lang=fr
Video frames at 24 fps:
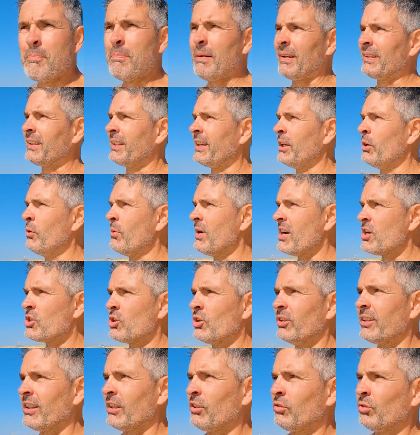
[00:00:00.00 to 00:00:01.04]
pas très loin
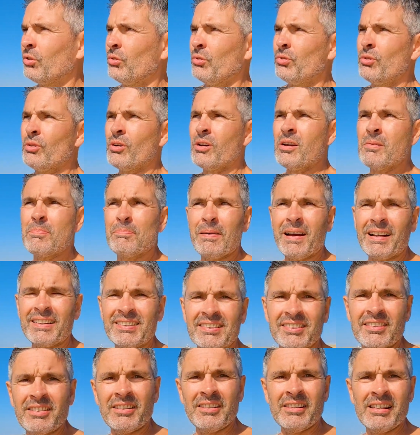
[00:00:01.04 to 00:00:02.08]
je t'assure,
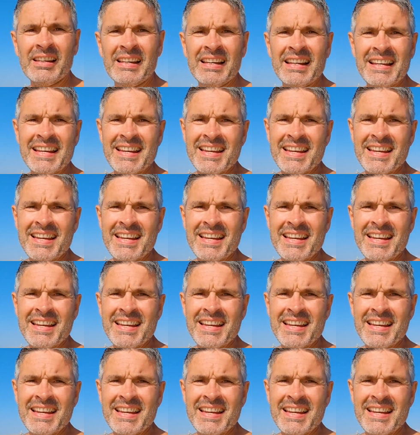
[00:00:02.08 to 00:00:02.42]
parce que